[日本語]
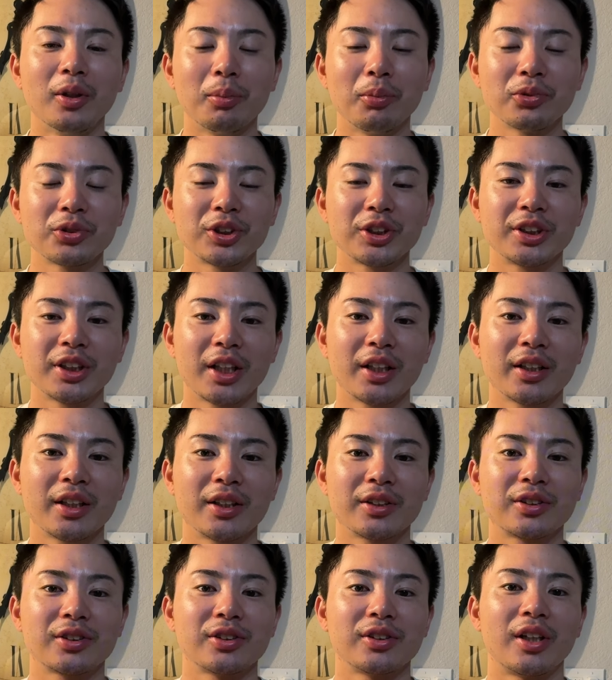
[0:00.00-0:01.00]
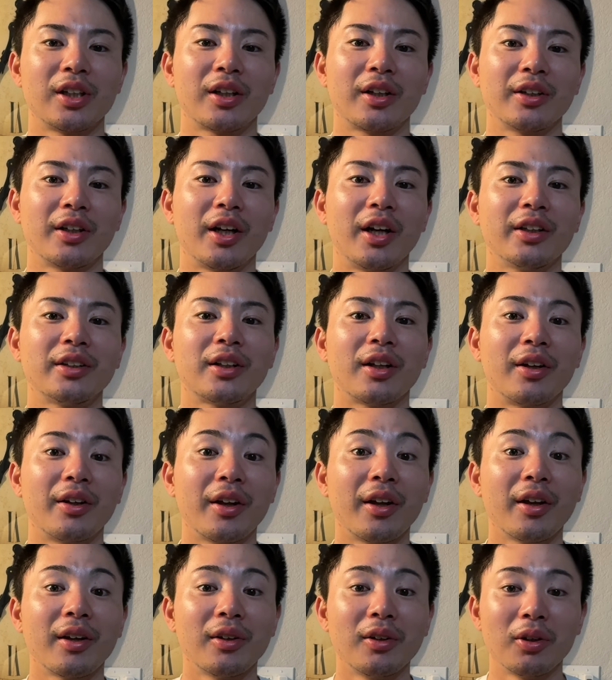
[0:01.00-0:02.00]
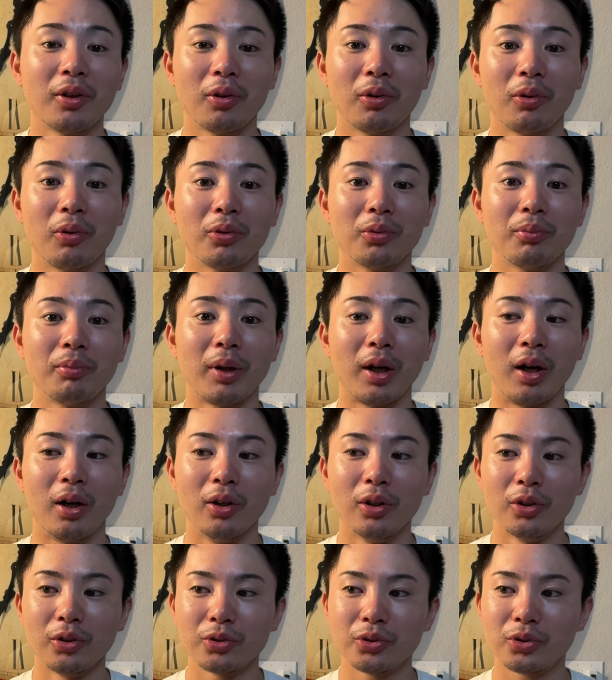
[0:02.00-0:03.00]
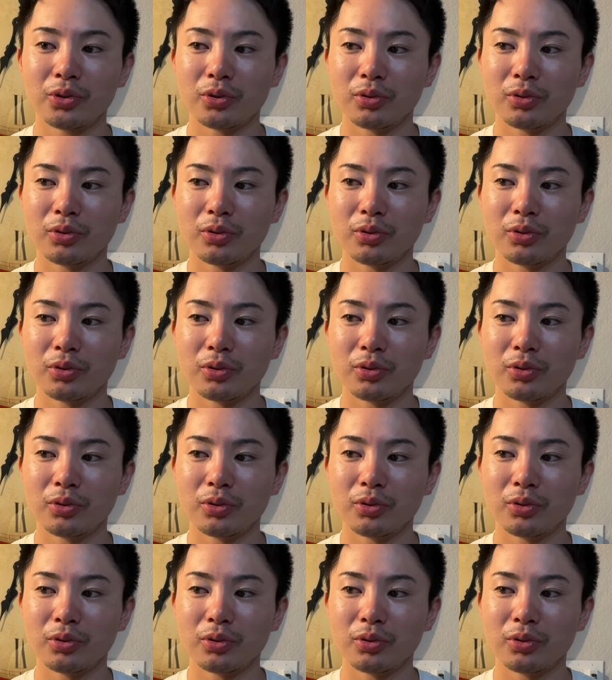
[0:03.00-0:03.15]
もしジャイアンツなんかに入ったらね、まあ、